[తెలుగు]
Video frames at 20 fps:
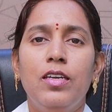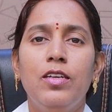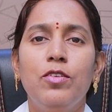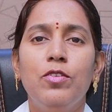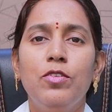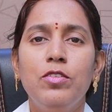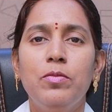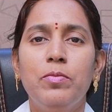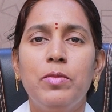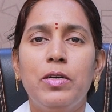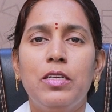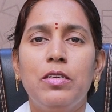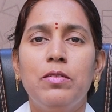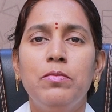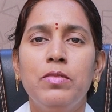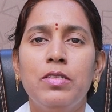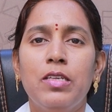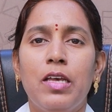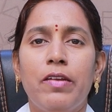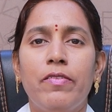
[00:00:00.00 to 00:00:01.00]
ఈరోజు మనం
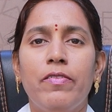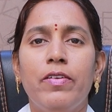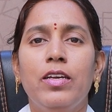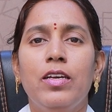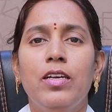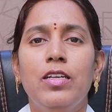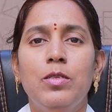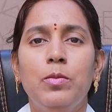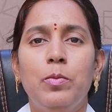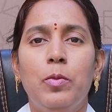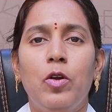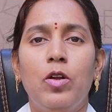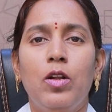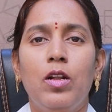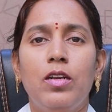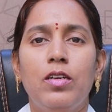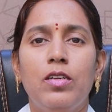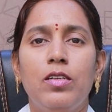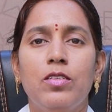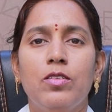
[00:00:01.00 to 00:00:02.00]
సర్వైకల్
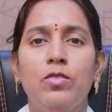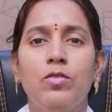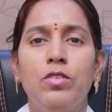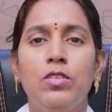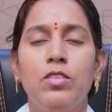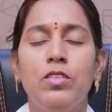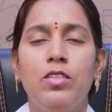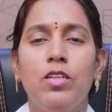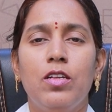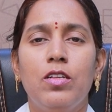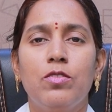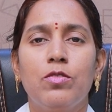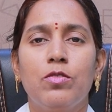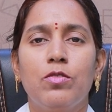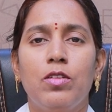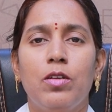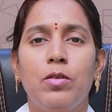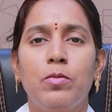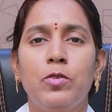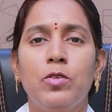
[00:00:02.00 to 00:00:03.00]
స్పాండ్లైటిస్ గురించి
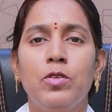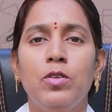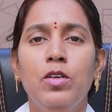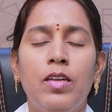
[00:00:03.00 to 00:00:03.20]
తెలుసుకుందాము